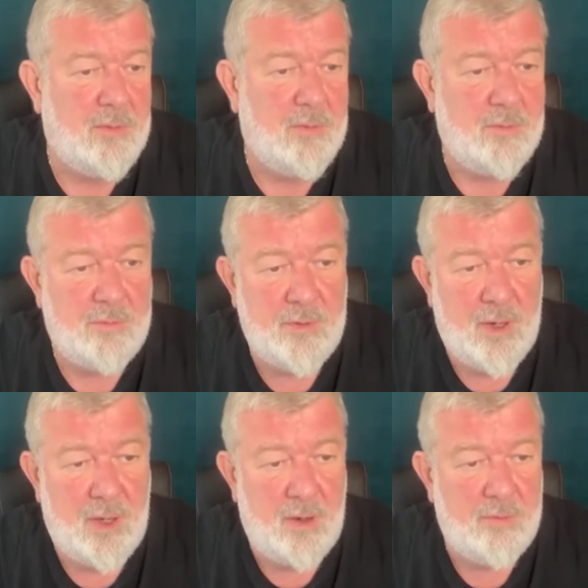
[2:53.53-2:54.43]

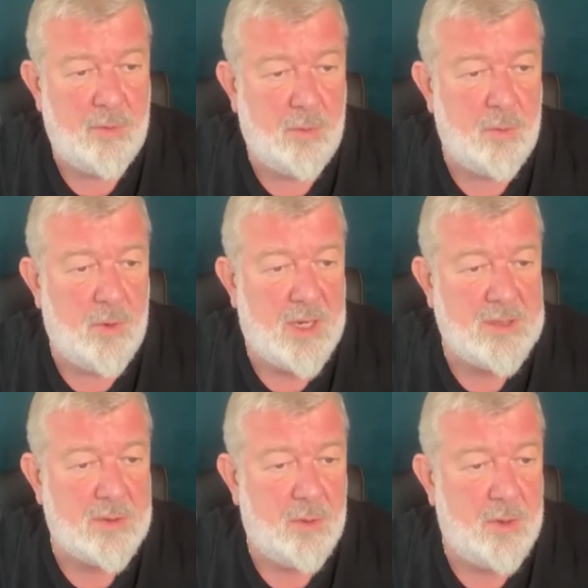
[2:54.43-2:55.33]
в
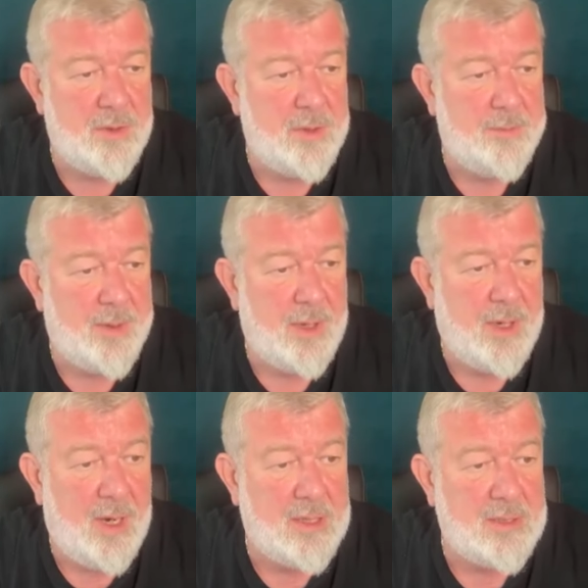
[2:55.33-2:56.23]
эвакуационной
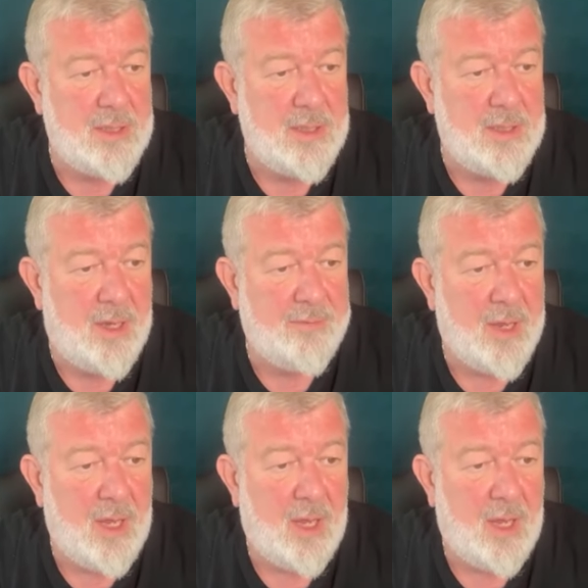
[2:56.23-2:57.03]
бригаде, не дав